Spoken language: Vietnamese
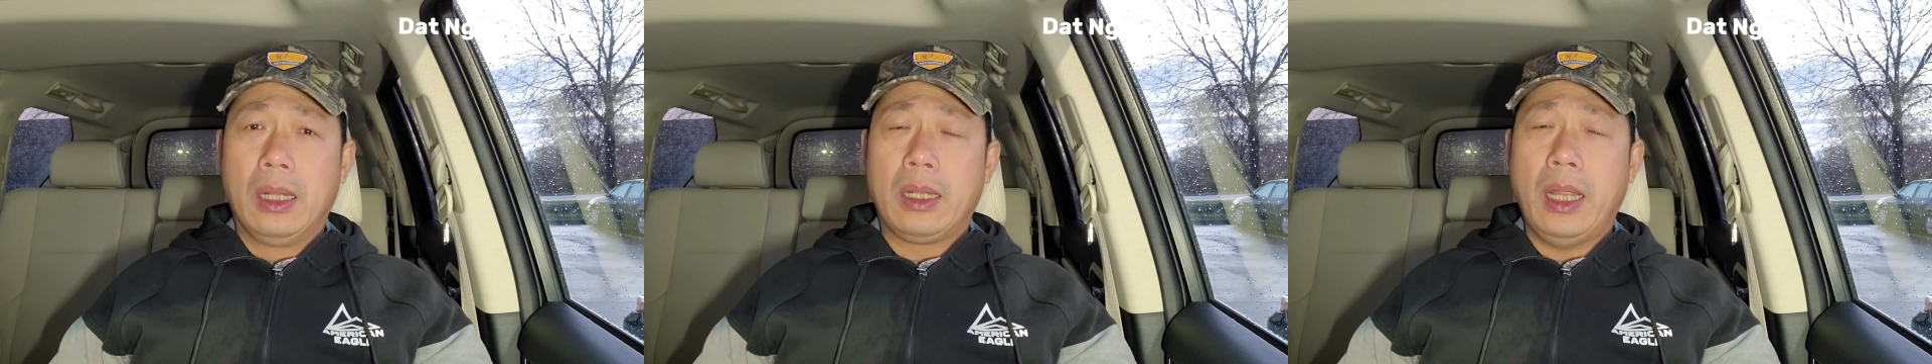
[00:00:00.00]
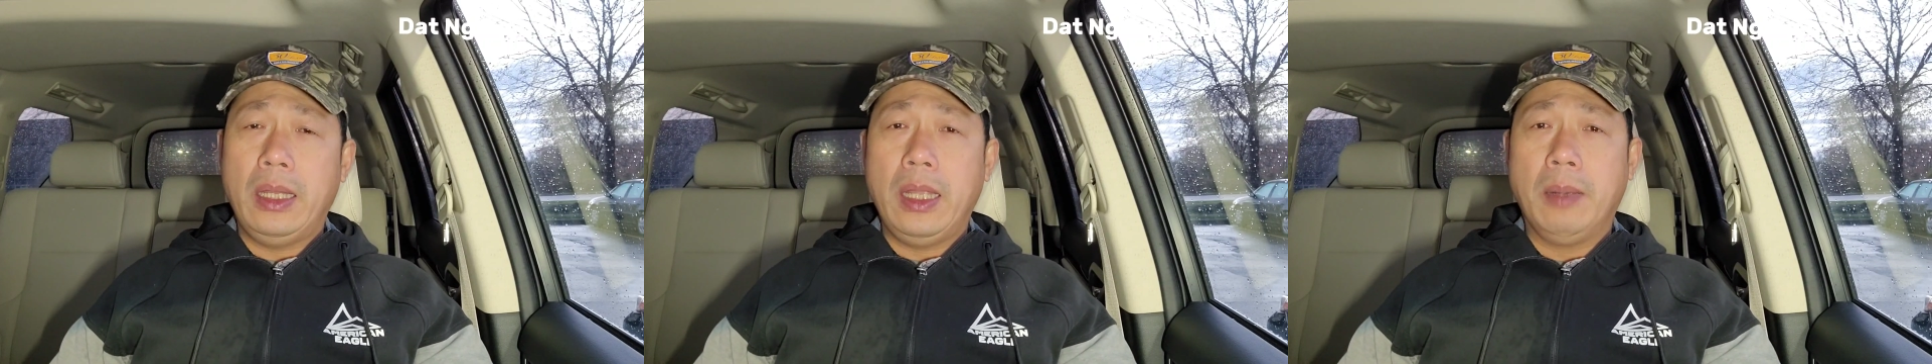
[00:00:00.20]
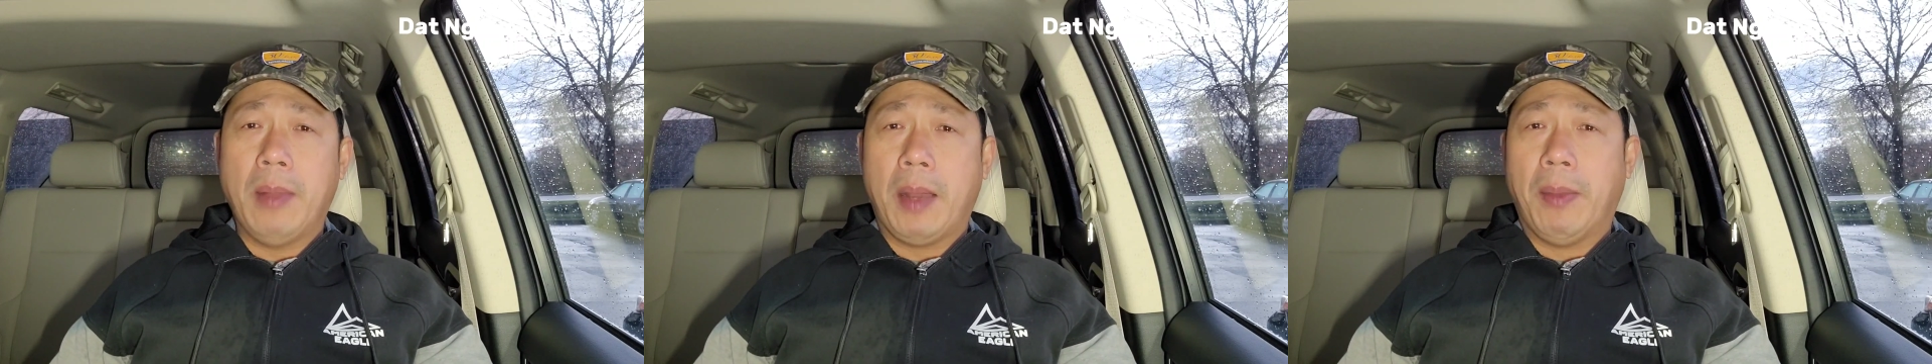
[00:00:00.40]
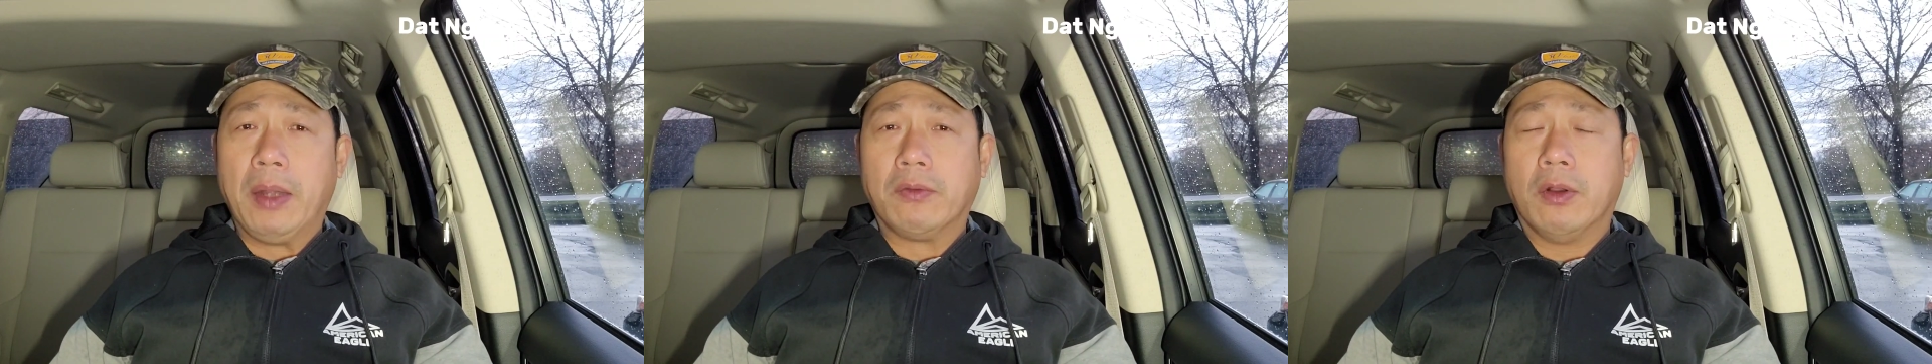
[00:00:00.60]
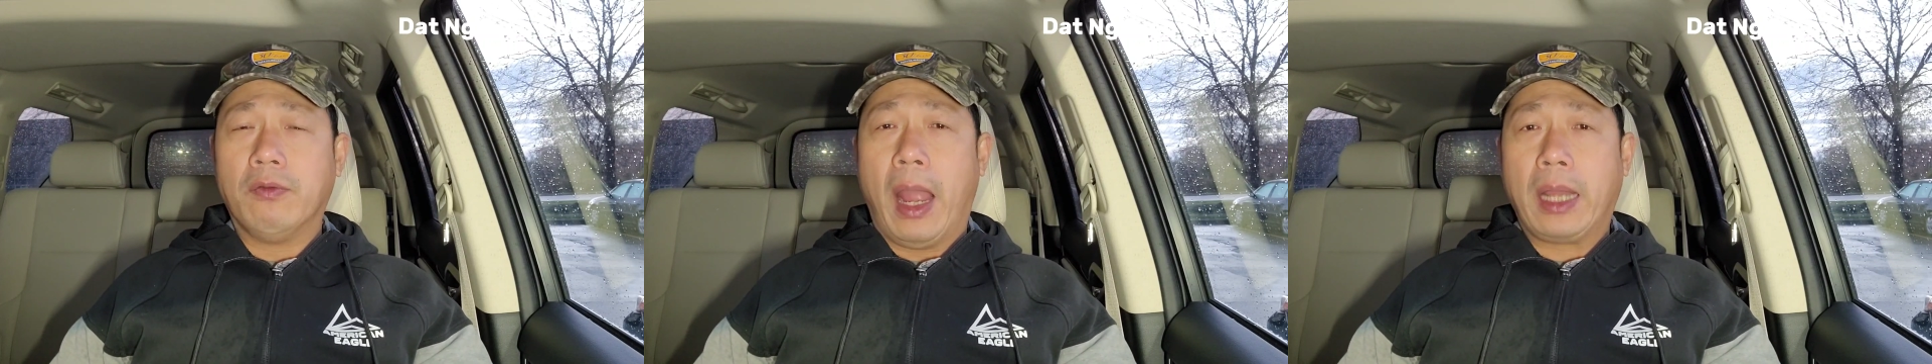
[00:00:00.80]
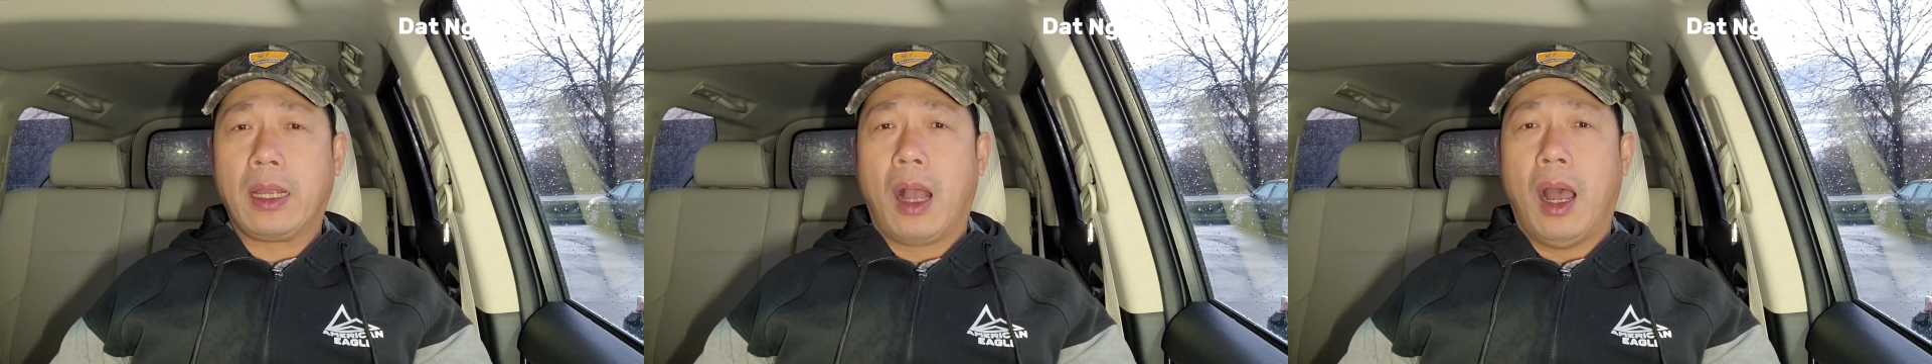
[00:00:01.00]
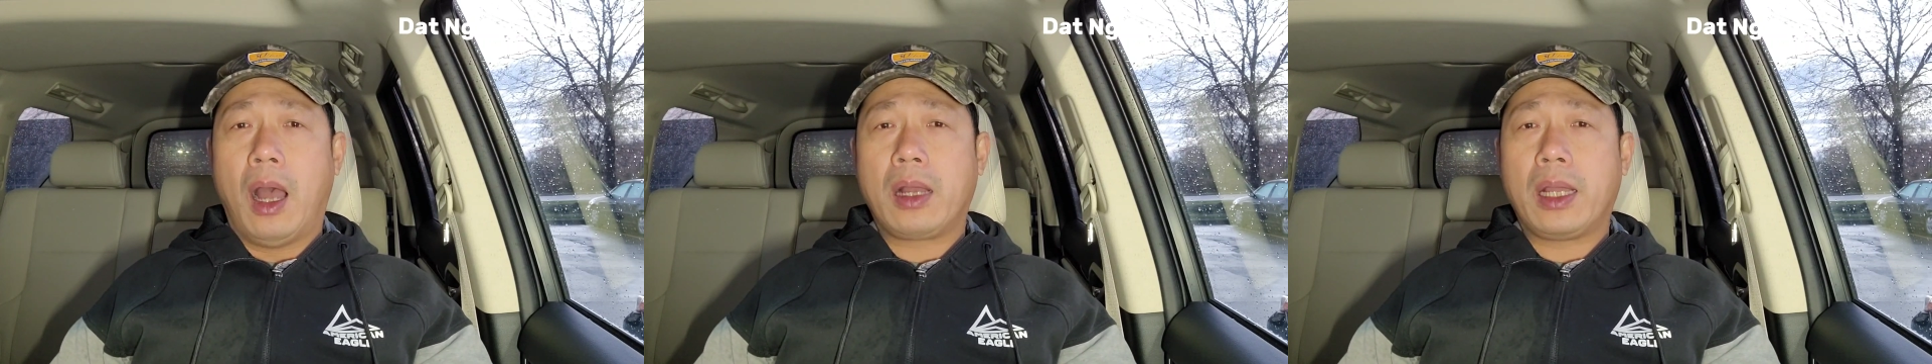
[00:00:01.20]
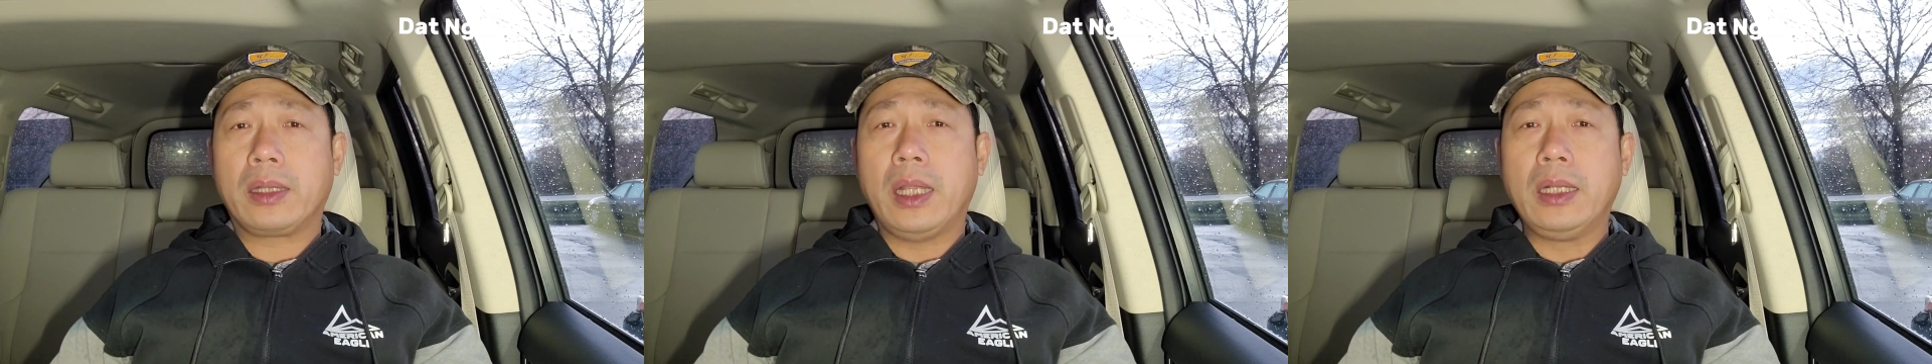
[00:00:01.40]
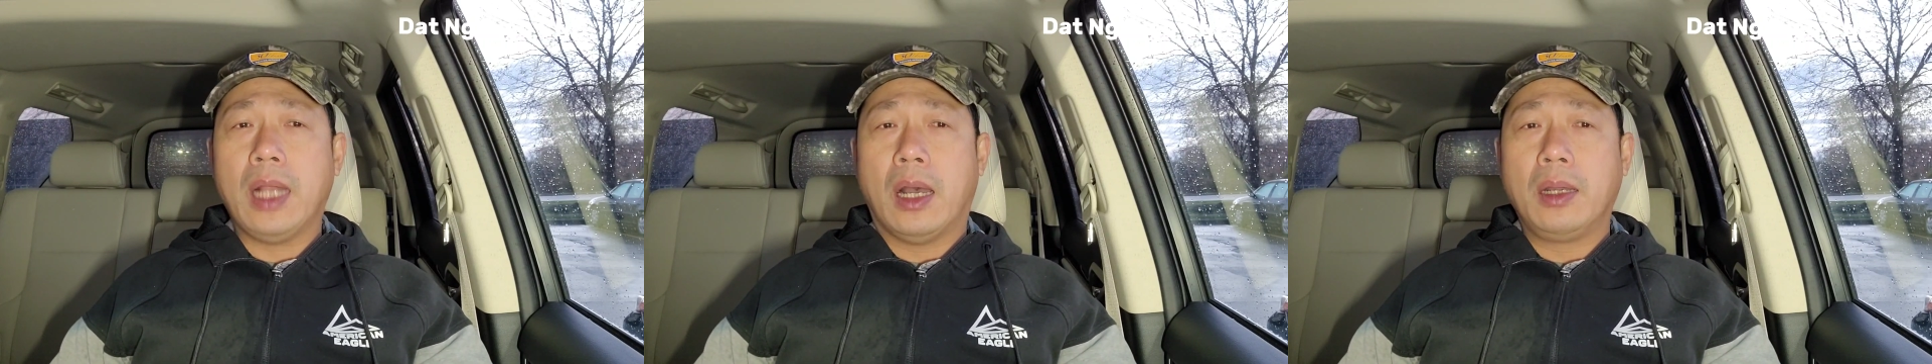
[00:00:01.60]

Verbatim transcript: thì nhưng mà mình cũng phải có cái tiếng